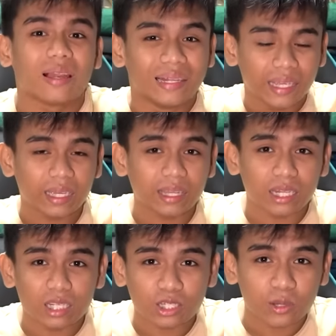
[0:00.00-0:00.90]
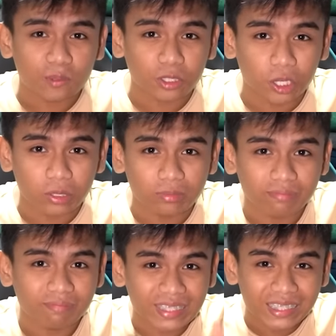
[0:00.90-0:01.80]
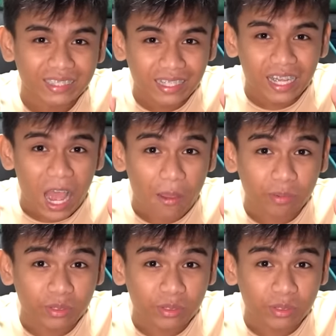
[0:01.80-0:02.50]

Link in the description. Happy